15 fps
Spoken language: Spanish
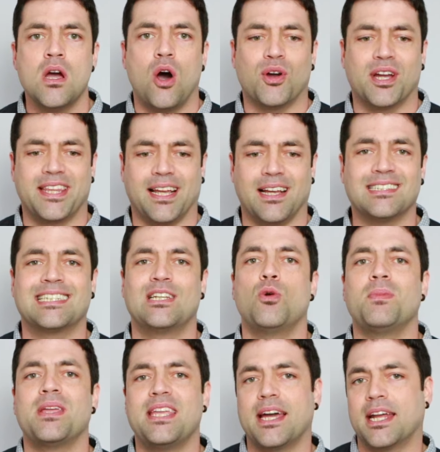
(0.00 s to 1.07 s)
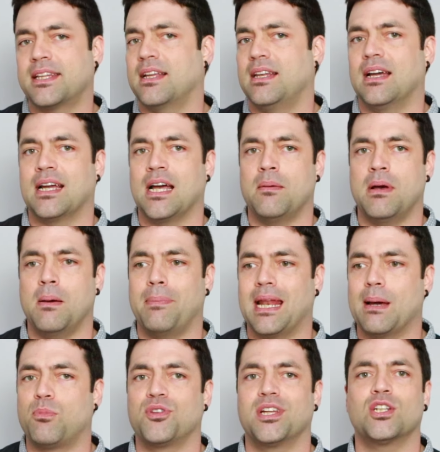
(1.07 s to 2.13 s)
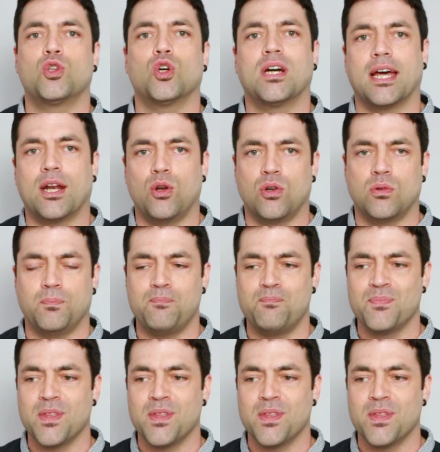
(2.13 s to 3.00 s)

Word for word: aunque tengas que humillarte en la cama para poder tocarlo.